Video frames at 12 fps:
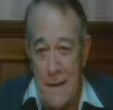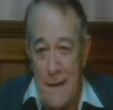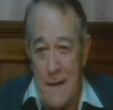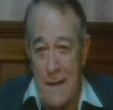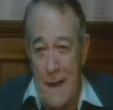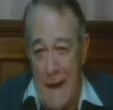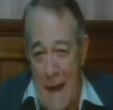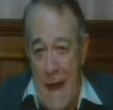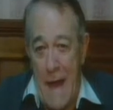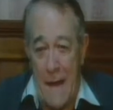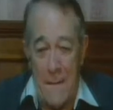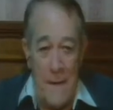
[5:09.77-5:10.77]
este,
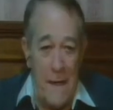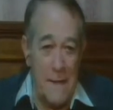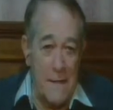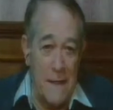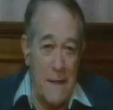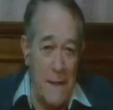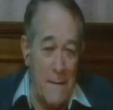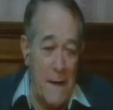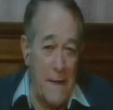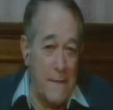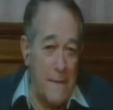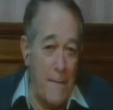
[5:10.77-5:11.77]
alarmas y
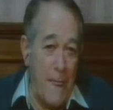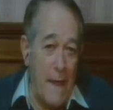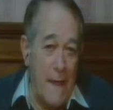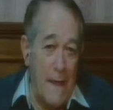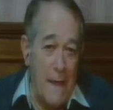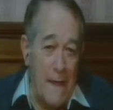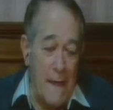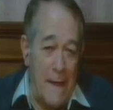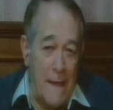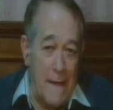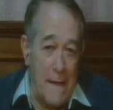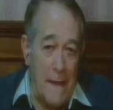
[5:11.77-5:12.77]
demás,
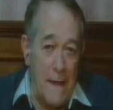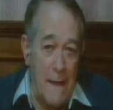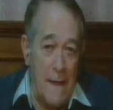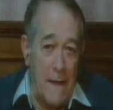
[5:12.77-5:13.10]
este,